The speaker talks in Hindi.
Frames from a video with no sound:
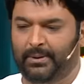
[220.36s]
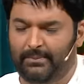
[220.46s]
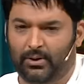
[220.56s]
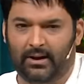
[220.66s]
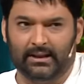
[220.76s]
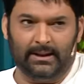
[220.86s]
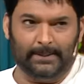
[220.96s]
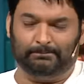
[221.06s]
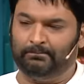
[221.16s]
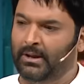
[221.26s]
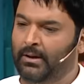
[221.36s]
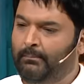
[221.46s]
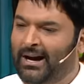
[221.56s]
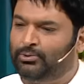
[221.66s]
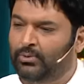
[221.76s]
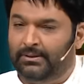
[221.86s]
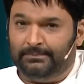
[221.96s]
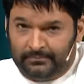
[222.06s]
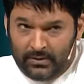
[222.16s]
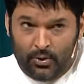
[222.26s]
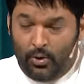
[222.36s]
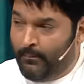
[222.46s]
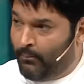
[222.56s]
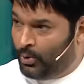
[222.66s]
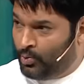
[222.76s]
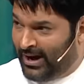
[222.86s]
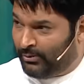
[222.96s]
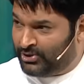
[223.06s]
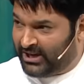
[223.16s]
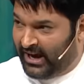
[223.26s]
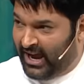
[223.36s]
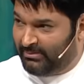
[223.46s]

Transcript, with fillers: फिर मेरे को कहते बात सुनो मोनू का कुलचा खाया